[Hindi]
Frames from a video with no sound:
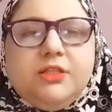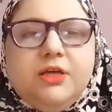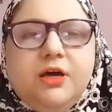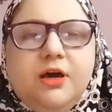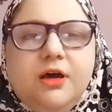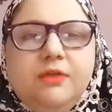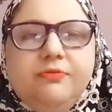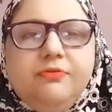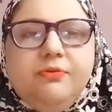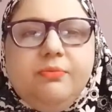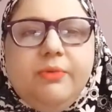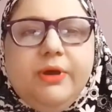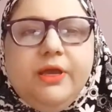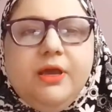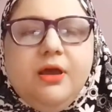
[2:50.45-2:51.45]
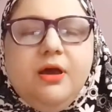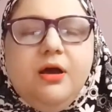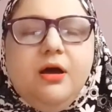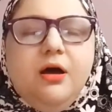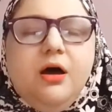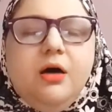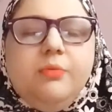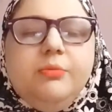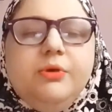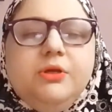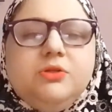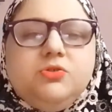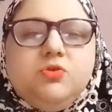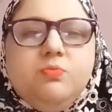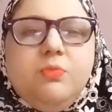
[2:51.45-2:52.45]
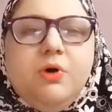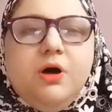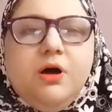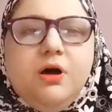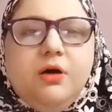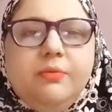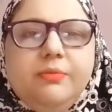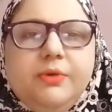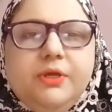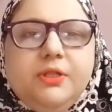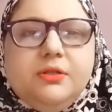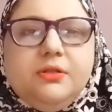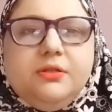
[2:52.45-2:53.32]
का हाल फरमाएँ आमीन सुम्मा आमीन